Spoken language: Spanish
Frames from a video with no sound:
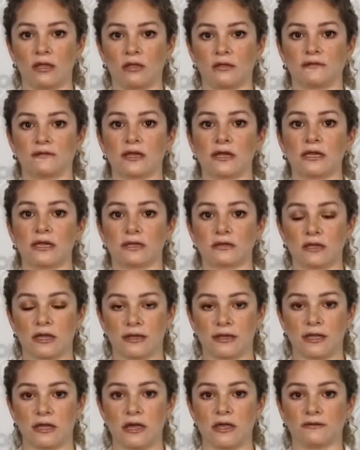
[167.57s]

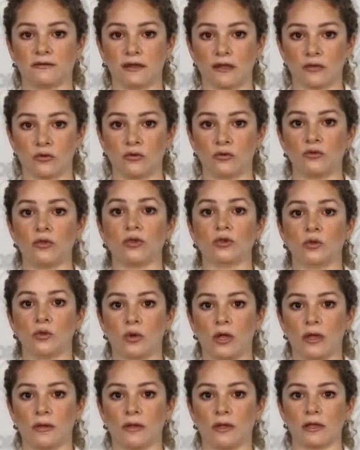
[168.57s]
Secretaría de Salud
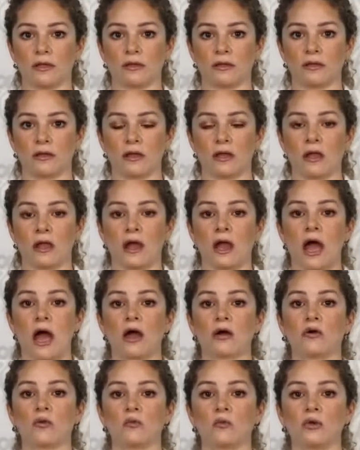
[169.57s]
9,
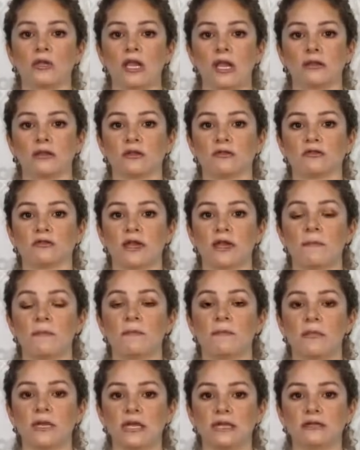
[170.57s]
acumulándose
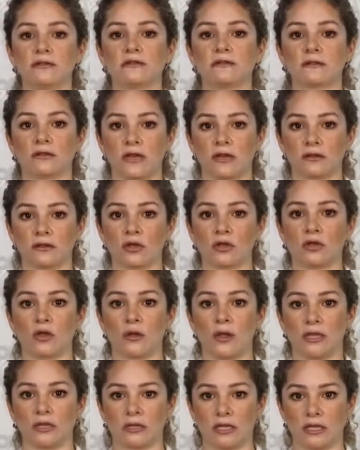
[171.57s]

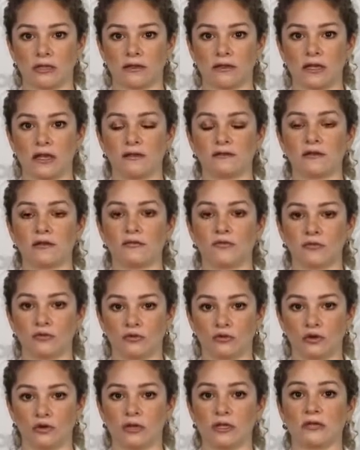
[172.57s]
1.193
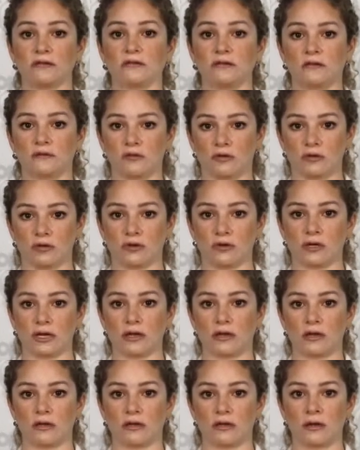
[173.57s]
defunciones en Sonora.
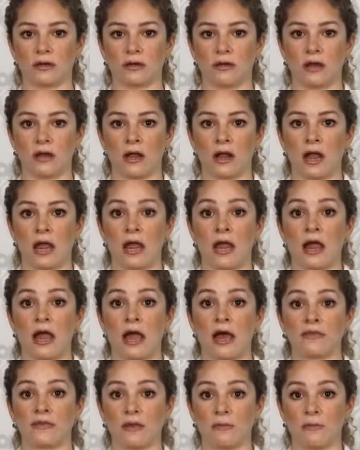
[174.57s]

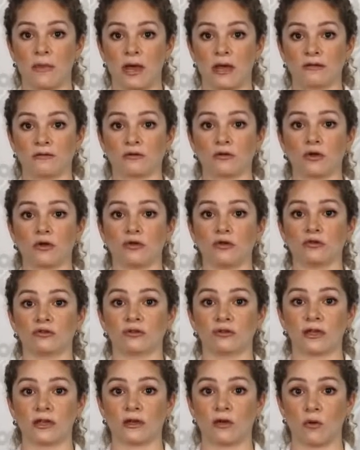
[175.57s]
Además, con los
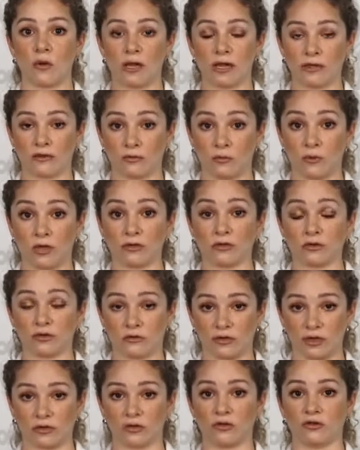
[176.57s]

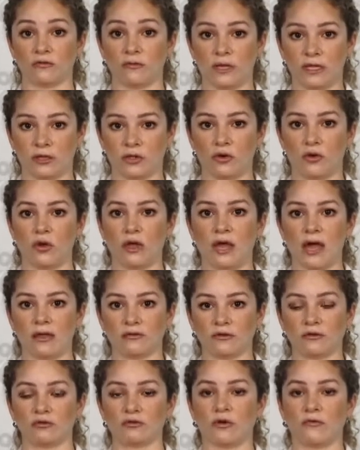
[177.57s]
421
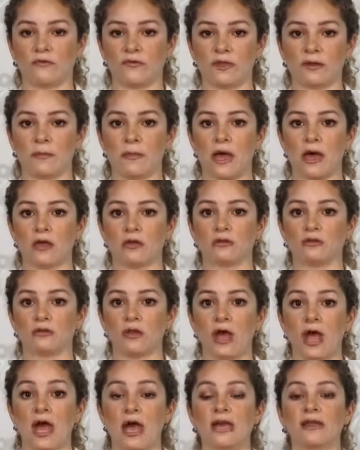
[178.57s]
casos confirmados,
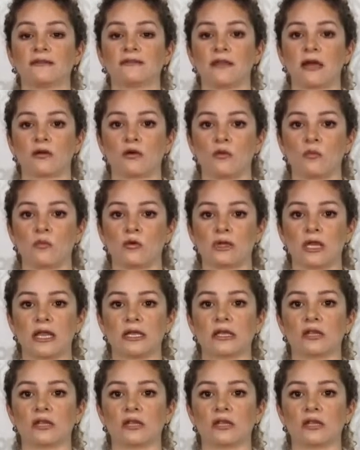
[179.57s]
se acumulan